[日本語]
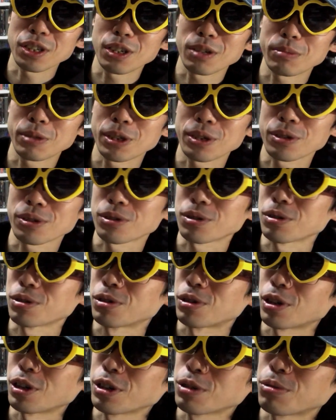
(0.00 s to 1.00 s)
な、まあ、
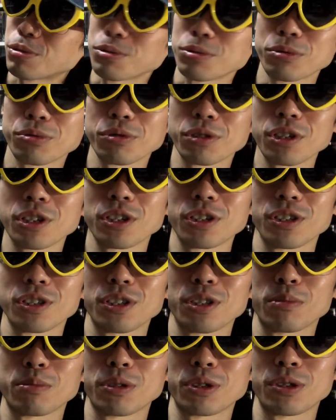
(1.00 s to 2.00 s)
台本のね、
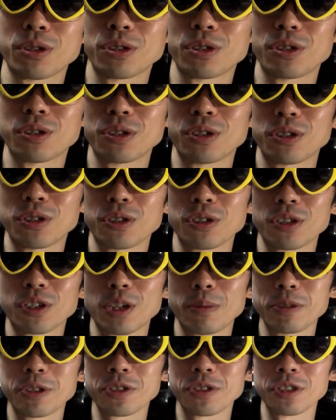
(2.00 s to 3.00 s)
えー、まあ、
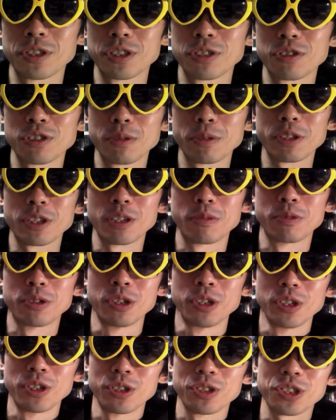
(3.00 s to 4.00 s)
紙質に比べたら、まあ、
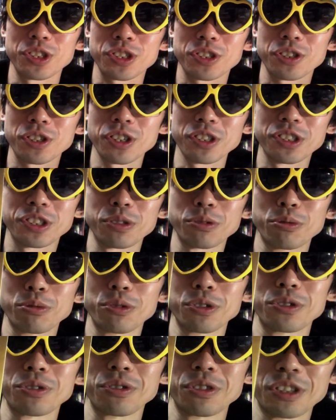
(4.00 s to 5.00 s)
しっかりしてる
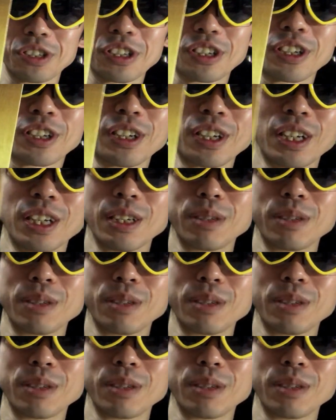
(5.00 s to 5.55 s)
方ですよね。